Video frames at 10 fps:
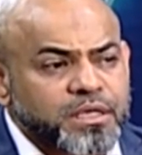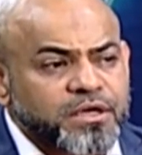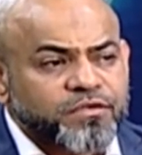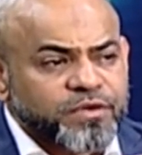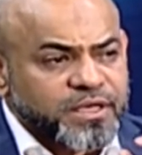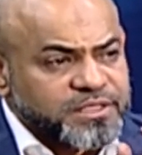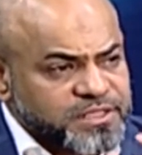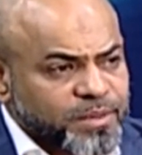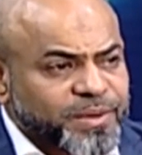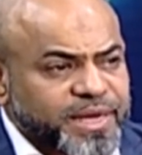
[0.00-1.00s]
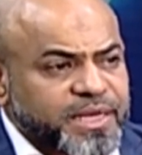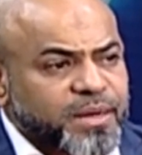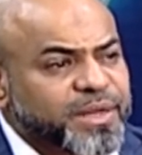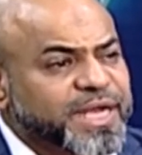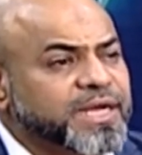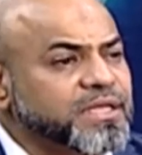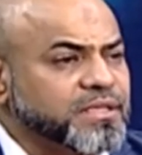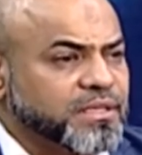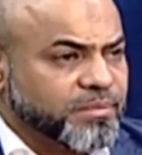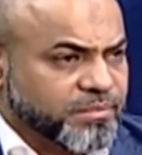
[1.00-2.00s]
নার্ভ সাপ্লাইটা আমরা কেটে
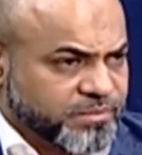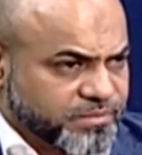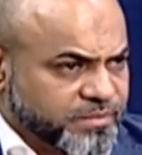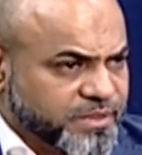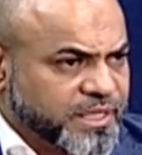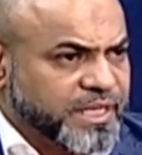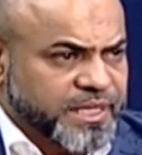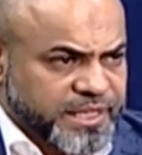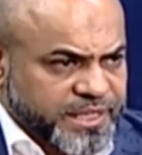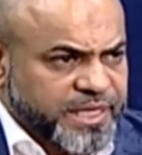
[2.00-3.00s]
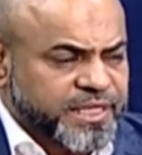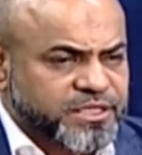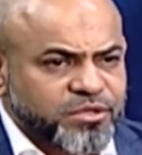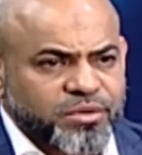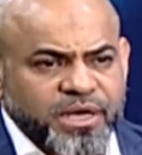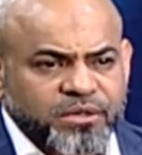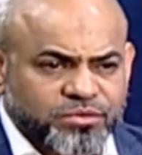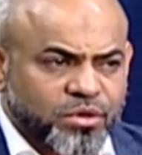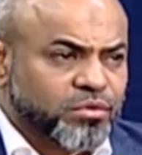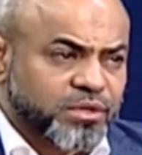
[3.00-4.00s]
দিতাম আচ্ছা এটা ছিল
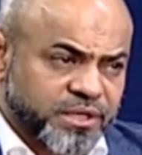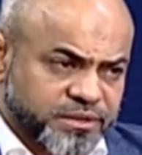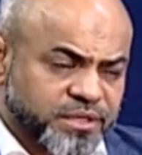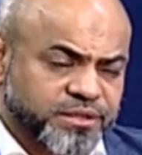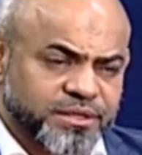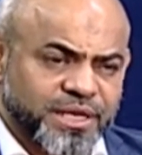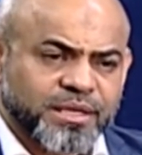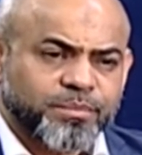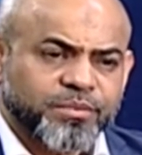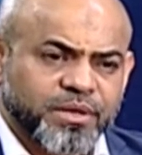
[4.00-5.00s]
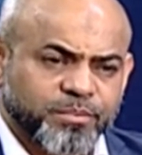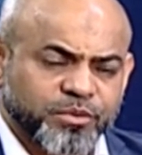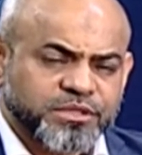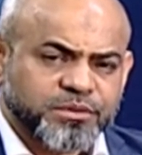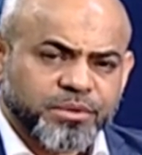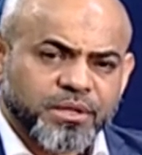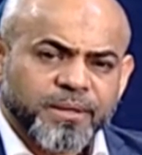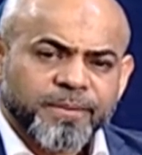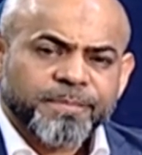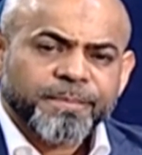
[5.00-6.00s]
তখনকার সার্জারির একটা প্রিন্সিপাল
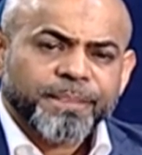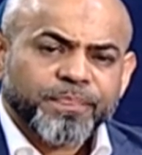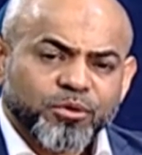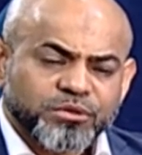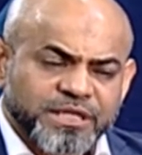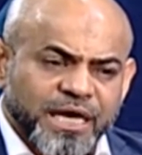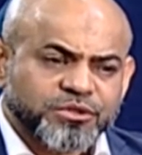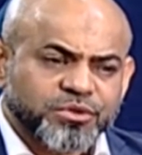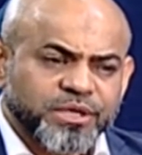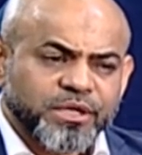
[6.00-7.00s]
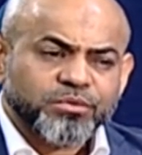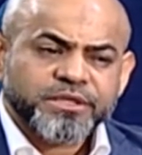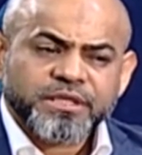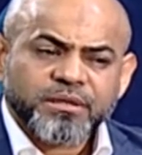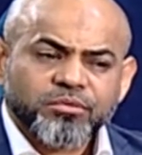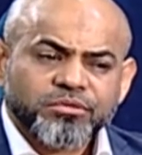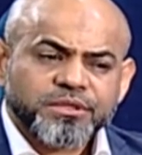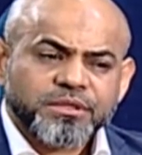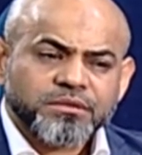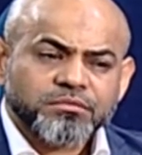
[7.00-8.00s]
তো যার জন্য উনি যেটা
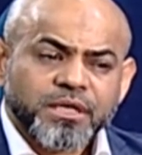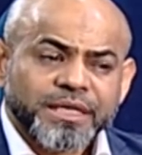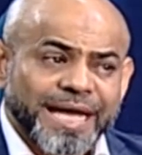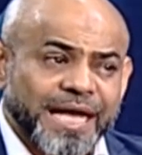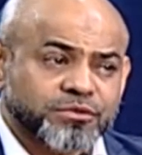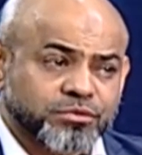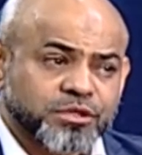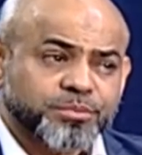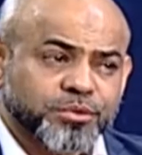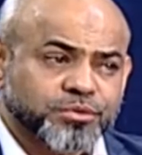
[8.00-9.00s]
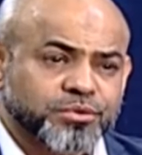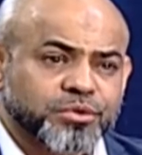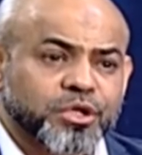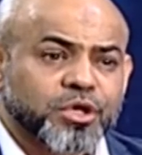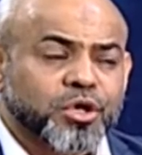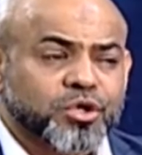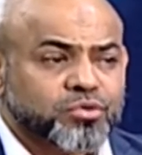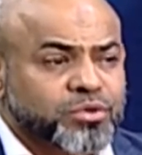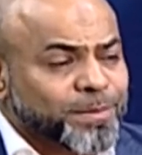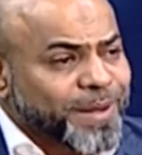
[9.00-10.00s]
বলছেন যে ওনার গ্যাস হচ্ছে প্রচুর
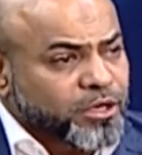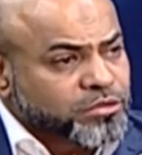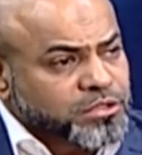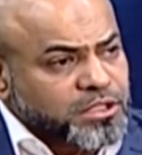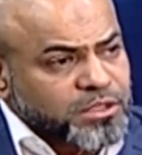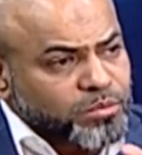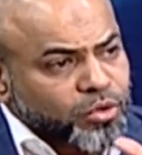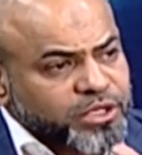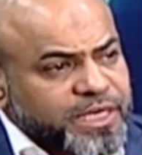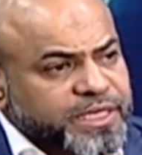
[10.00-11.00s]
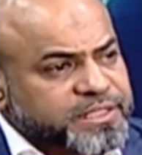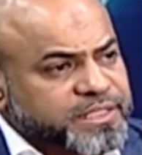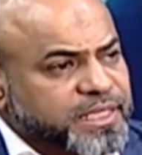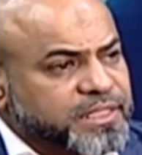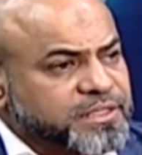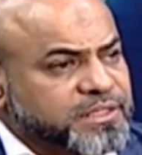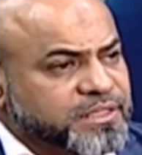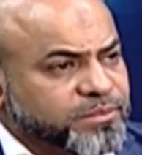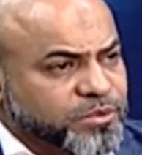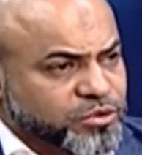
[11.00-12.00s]
তো ওনার পাকস্থলে যে মোটিলিটি যেটা আছে
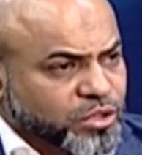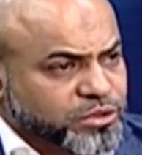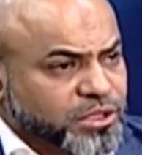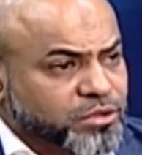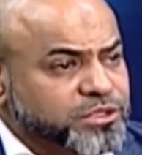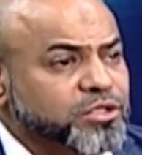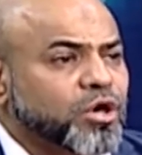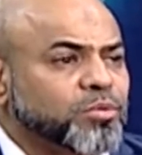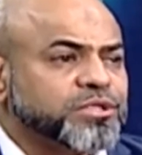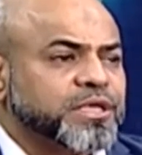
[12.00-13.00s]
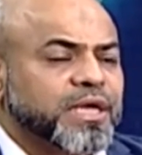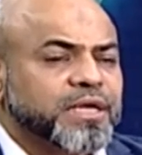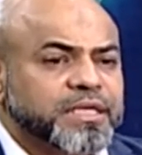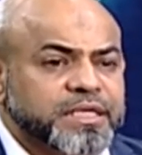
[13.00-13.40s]
যে সঞ্চালন যে ক্ষমতাটা